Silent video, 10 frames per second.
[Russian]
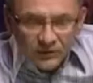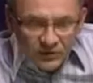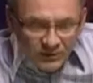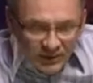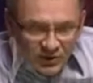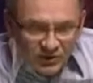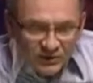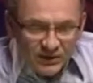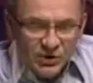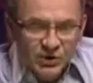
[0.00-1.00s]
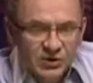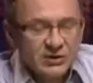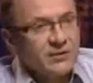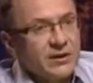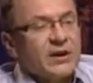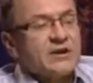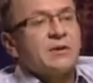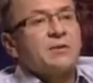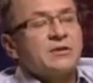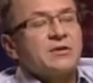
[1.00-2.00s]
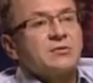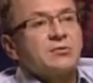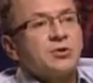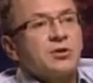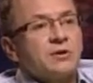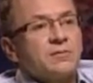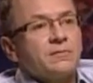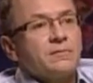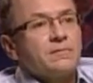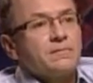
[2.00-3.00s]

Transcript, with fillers: Были же в вашей жизни наверняка соблазны? Конечно, конечно.